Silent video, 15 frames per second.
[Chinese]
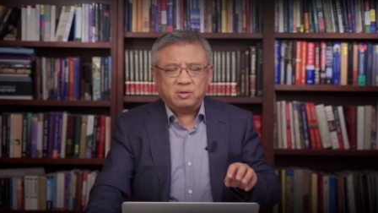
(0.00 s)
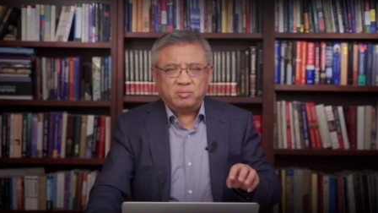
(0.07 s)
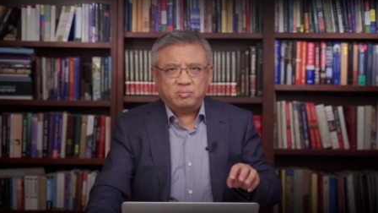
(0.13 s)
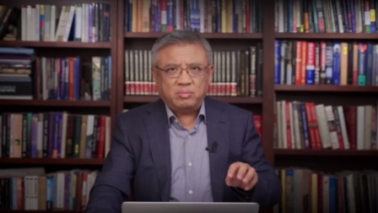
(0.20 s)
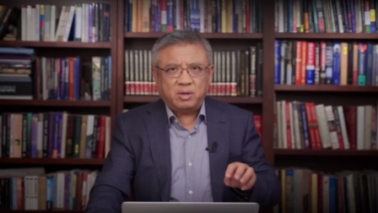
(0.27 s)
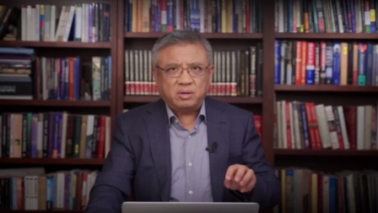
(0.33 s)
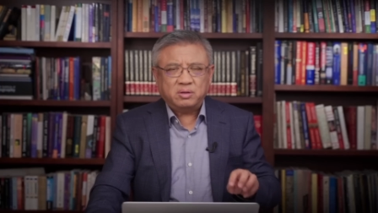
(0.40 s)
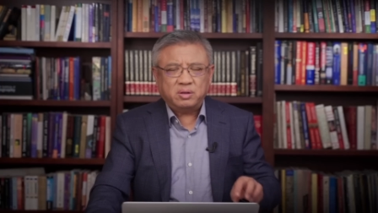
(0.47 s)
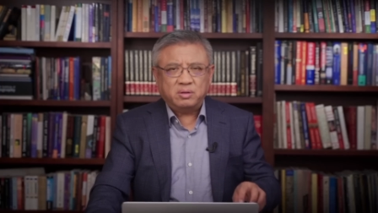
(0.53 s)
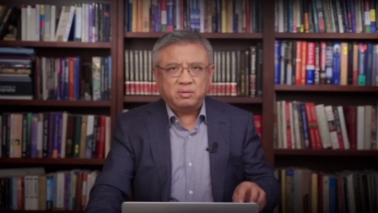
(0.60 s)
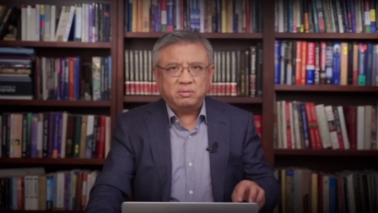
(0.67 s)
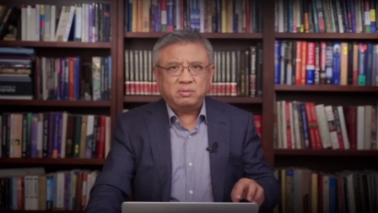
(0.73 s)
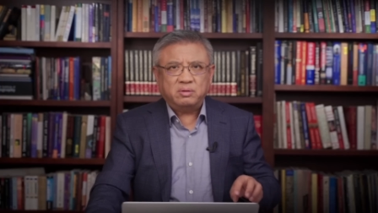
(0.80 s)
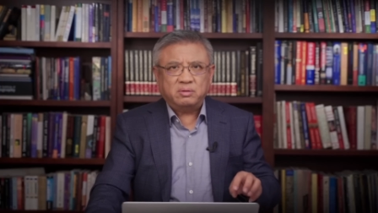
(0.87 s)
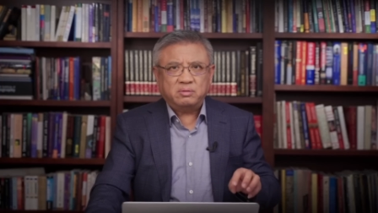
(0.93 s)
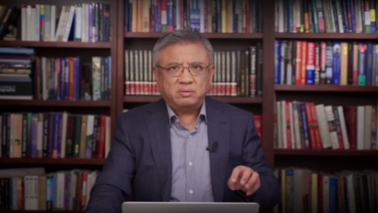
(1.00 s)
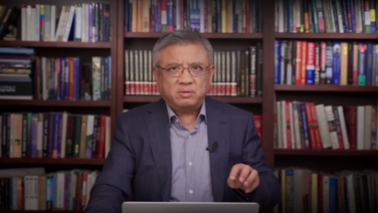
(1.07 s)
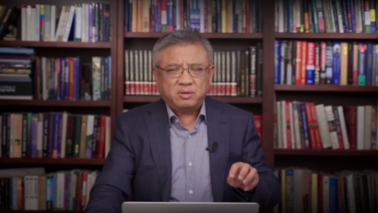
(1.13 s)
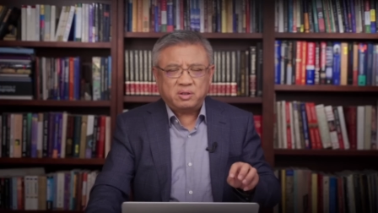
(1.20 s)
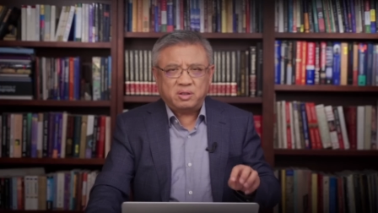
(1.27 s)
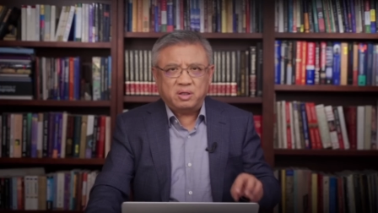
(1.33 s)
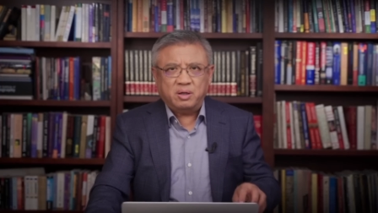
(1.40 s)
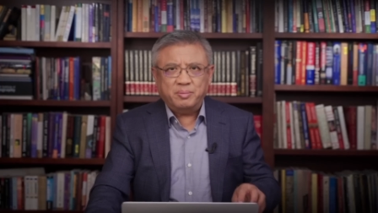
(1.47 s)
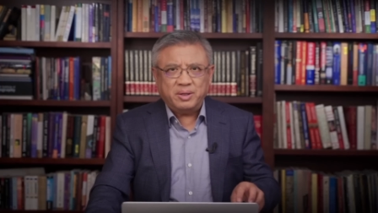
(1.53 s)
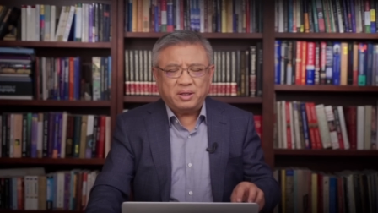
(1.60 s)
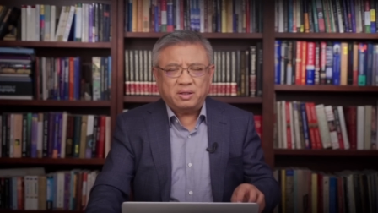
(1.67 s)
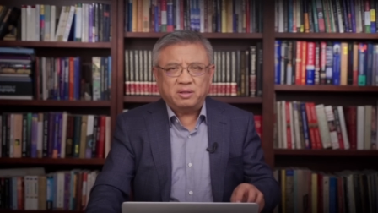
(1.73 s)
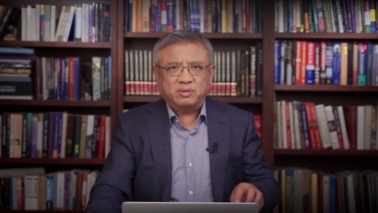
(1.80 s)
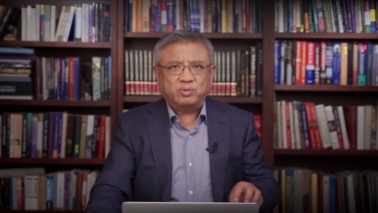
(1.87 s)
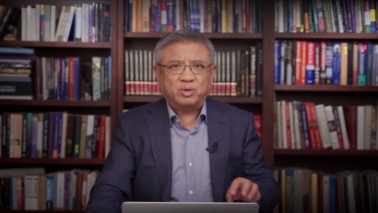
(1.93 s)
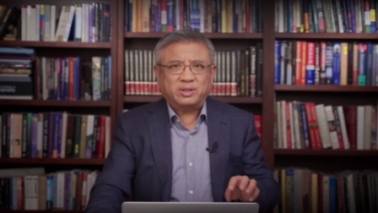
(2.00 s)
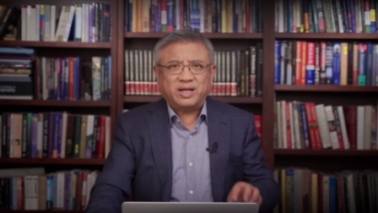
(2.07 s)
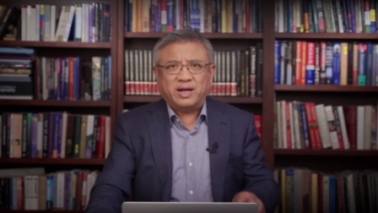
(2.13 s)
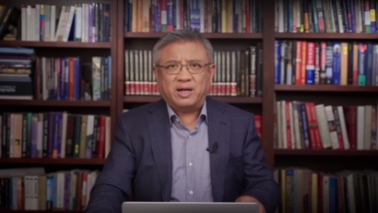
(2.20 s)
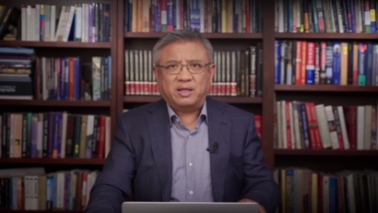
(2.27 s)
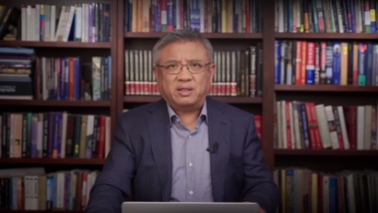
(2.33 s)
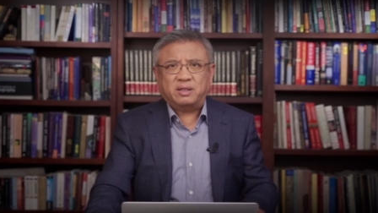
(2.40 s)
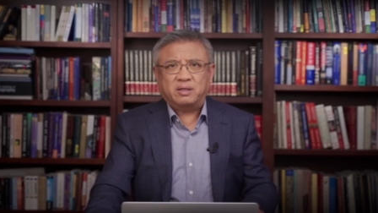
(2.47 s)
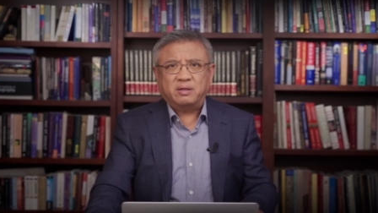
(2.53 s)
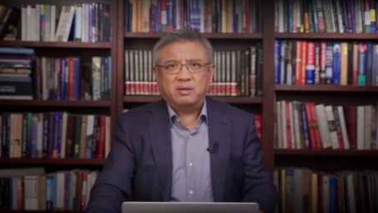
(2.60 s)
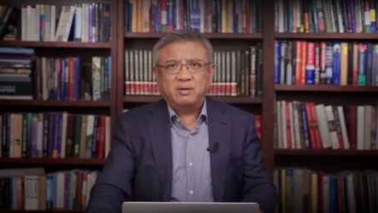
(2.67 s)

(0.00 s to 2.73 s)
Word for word: 毛泽东革命所带来的，